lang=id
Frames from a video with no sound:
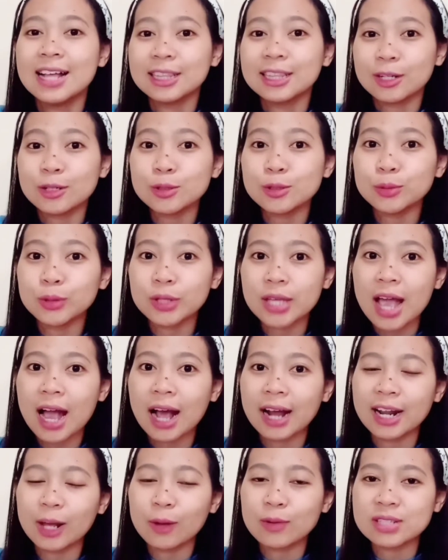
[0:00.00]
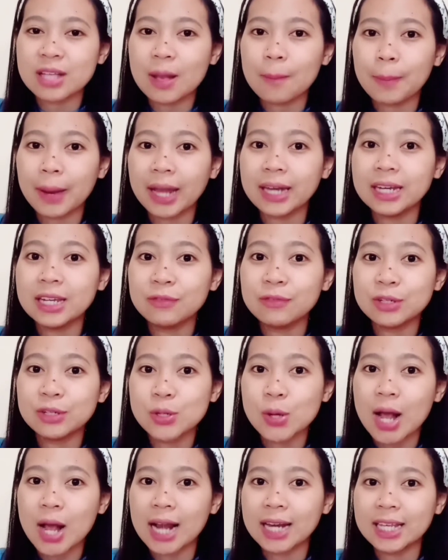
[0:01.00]
Terus untuk yang akan aku sampaikan di
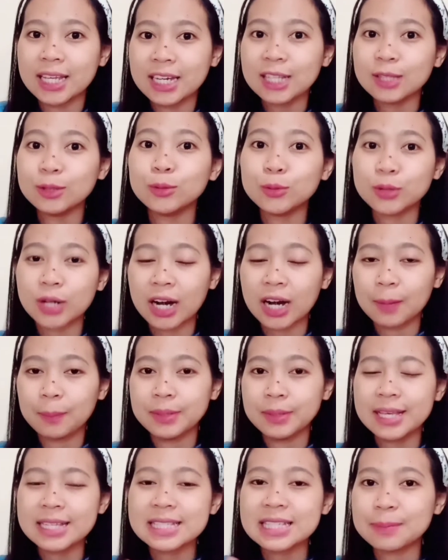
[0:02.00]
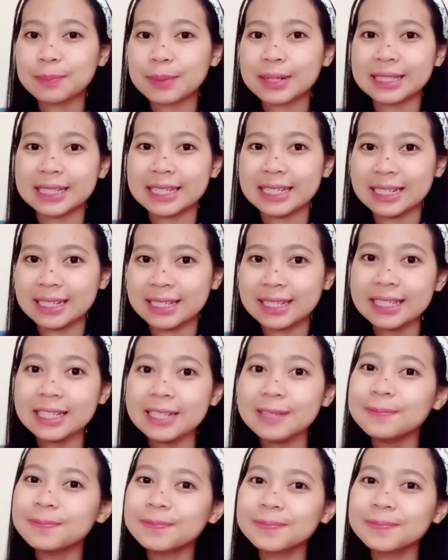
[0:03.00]
video kali ini tuh kurang lebihnya seperti ini.